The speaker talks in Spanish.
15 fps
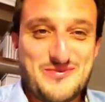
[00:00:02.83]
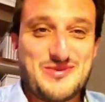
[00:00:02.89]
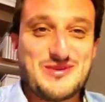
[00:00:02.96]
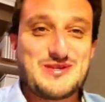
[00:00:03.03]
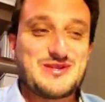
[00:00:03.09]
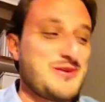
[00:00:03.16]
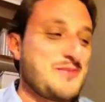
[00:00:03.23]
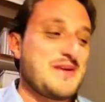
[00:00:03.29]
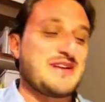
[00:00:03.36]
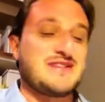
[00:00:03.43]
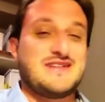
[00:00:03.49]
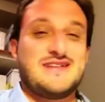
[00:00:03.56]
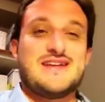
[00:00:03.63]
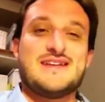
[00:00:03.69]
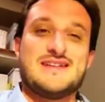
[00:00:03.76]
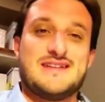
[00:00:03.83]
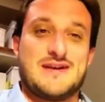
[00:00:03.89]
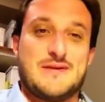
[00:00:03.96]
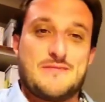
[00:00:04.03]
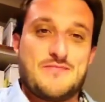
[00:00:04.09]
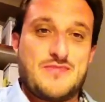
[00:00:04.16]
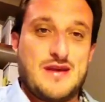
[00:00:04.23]
vuestro
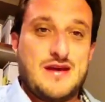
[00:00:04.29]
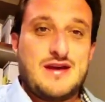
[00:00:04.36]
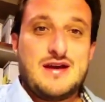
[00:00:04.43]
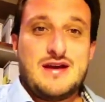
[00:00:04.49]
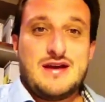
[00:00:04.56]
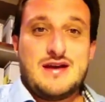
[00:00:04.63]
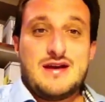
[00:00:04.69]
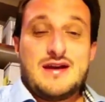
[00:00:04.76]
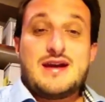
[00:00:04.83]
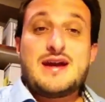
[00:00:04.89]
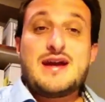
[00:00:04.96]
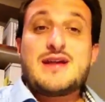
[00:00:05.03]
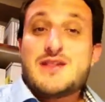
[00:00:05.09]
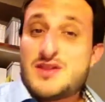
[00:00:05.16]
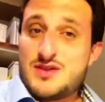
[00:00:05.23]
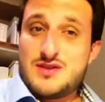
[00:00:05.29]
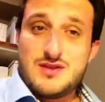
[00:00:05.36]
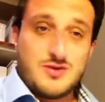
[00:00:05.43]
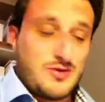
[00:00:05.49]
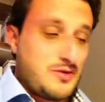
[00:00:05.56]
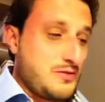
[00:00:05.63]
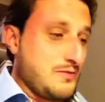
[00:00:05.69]
presidente. He
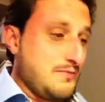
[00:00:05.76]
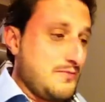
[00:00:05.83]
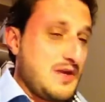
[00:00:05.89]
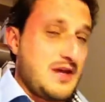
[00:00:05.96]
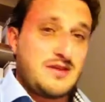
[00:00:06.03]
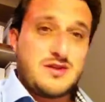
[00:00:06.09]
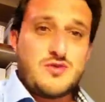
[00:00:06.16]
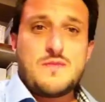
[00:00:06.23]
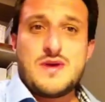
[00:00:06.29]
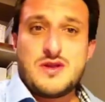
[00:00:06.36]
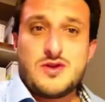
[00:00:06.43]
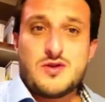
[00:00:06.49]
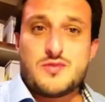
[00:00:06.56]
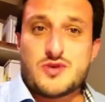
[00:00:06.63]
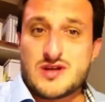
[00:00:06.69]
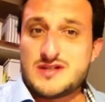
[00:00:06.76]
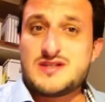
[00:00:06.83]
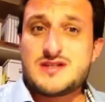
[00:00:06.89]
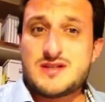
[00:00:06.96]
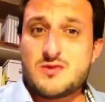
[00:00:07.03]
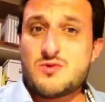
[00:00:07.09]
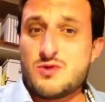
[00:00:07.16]
decidido hacer un vídeo porque así
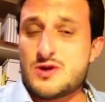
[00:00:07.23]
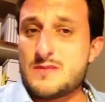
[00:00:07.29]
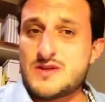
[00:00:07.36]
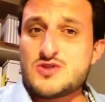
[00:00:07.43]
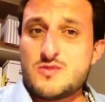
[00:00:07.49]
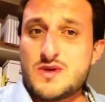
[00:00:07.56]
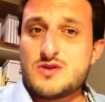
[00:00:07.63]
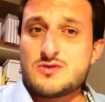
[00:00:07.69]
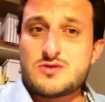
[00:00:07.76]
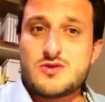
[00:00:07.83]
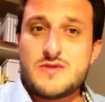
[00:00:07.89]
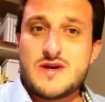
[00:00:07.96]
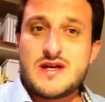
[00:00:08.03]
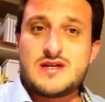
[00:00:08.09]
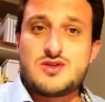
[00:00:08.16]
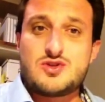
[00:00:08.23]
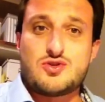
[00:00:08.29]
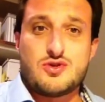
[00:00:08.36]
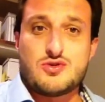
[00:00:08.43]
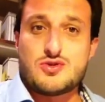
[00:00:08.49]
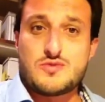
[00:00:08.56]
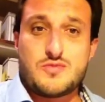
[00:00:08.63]
seguro que más o menos lo veis
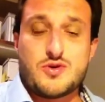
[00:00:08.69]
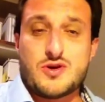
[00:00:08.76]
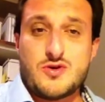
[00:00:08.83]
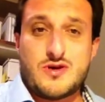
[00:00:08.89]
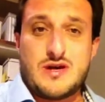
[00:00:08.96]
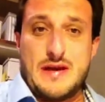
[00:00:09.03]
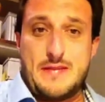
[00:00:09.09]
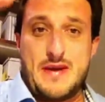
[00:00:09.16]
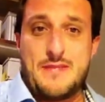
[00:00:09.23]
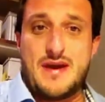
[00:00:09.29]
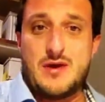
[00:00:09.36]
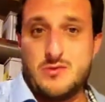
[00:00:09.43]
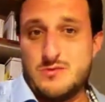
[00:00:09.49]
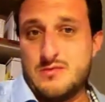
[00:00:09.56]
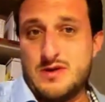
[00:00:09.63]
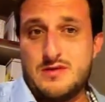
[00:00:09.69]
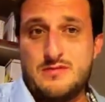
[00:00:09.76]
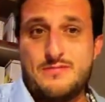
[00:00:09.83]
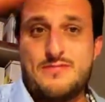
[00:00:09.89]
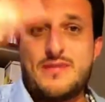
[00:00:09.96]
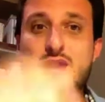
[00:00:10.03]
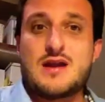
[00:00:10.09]
todos, porque aunque me pegue
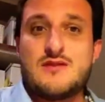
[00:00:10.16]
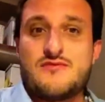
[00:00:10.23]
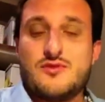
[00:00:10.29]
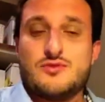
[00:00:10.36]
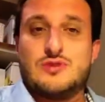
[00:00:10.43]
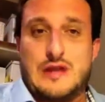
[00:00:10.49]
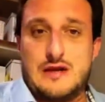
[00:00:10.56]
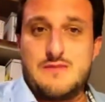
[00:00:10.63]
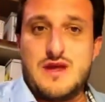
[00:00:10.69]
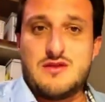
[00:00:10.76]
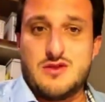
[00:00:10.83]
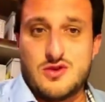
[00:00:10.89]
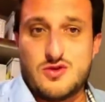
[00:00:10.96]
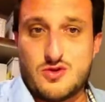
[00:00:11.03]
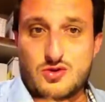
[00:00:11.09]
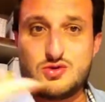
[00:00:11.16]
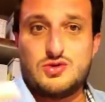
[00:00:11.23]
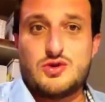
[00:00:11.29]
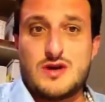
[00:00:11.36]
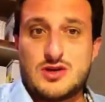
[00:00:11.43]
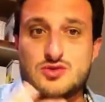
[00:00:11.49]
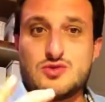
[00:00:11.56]
un párrafo tremendo con
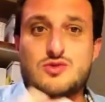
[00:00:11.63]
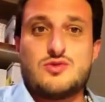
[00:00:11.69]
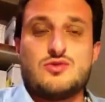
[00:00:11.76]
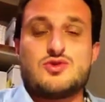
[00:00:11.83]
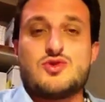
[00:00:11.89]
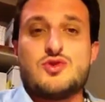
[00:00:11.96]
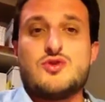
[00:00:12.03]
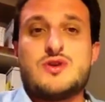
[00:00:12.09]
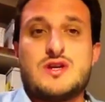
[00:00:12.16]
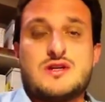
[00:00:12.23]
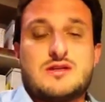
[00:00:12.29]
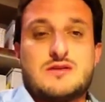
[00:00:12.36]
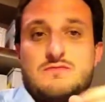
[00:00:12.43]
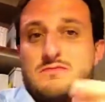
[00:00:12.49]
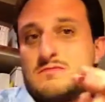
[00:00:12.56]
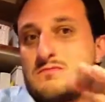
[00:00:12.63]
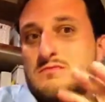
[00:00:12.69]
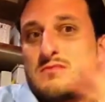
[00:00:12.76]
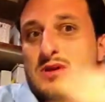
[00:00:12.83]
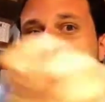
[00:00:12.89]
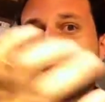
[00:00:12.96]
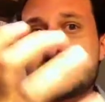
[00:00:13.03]
todas las conclusiones,
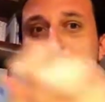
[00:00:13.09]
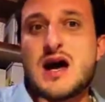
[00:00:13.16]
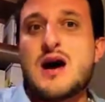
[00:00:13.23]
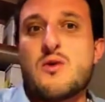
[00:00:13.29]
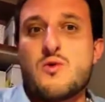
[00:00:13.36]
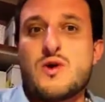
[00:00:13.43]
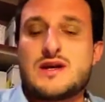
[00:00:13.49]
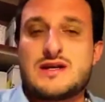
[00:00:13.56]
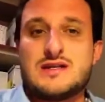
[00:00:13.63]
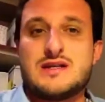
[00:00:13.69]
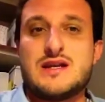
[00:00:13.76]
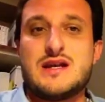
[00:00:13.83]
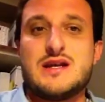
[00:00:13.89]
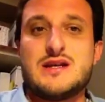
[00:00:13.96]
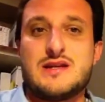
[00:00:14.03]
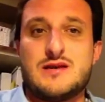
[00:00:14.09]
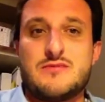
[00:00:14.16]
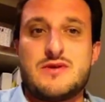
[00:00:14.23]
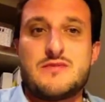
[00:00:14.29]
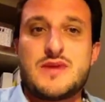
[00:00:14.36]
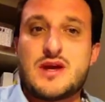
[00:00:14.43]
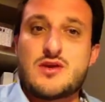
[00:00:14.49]
es agua que se la
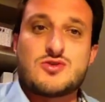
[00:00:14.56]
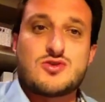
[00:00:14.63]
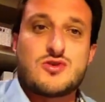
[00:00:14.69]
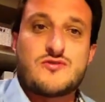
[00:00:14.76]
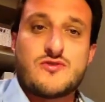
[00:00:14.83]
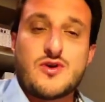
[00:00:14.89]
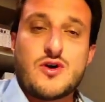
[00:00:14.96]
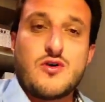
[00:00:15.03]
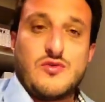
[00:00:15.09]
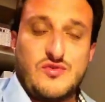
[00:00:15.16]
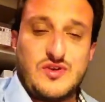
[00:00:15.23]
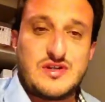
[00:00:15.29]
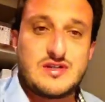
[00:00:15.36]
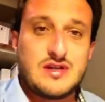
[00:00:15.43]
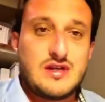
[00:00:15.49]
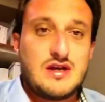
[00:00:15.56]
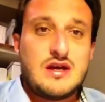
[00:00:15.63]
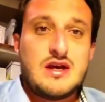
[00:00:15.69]
lleva Microsoft Office,